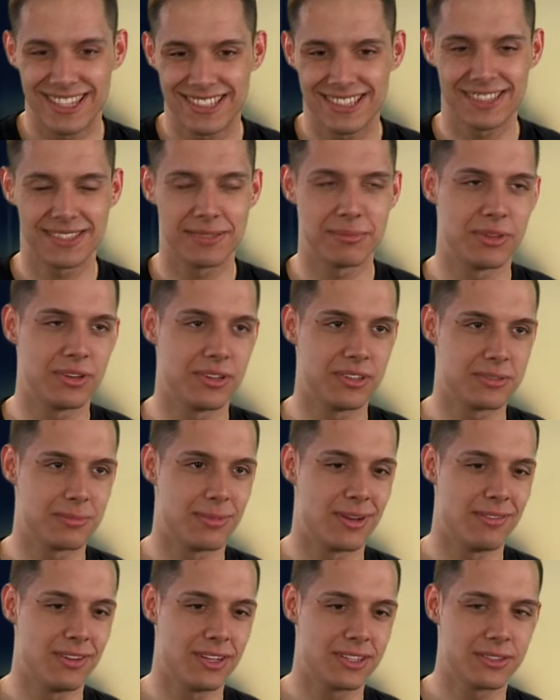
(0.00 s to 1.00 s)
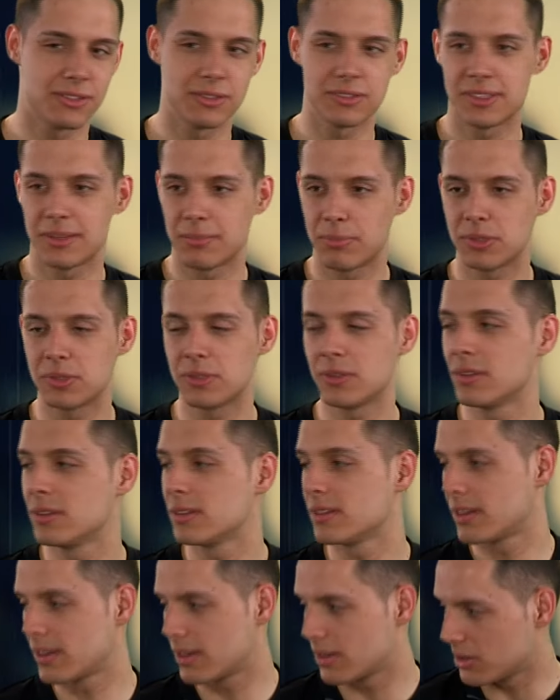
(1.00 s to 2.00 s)
chce ze mną rozmawiać, choć na
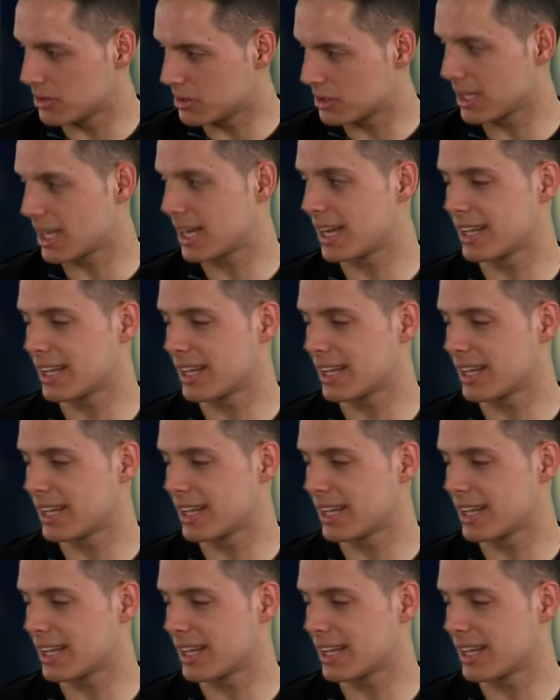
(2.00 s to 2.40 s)
początku, choć na